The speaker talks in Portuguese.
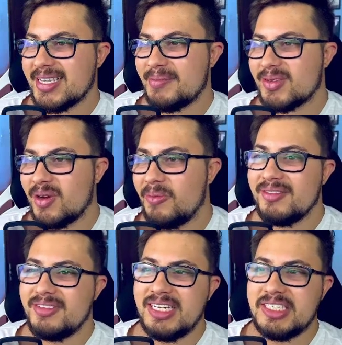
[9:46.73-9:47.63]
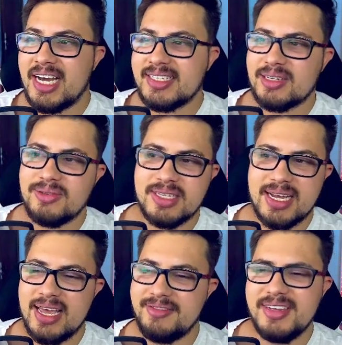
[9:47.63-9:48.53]
é, pessoal, 20 reais você
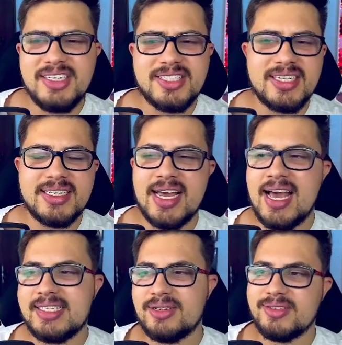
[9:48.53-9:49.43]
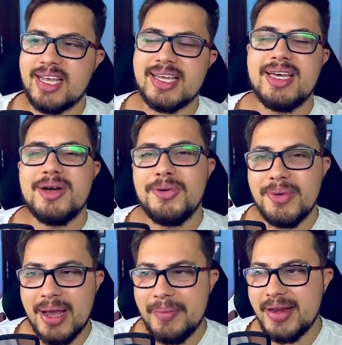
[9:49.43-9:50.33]
consegue aí, 20, 30 reais você consegue
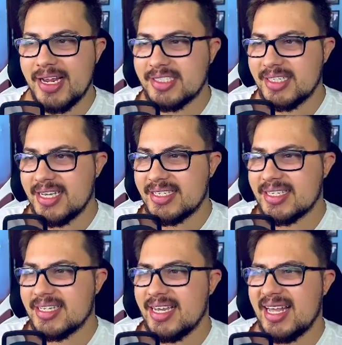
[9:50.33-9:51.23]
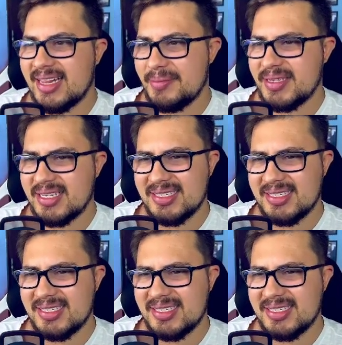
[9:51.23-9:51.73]
um gabinete desses aí, até mesmo se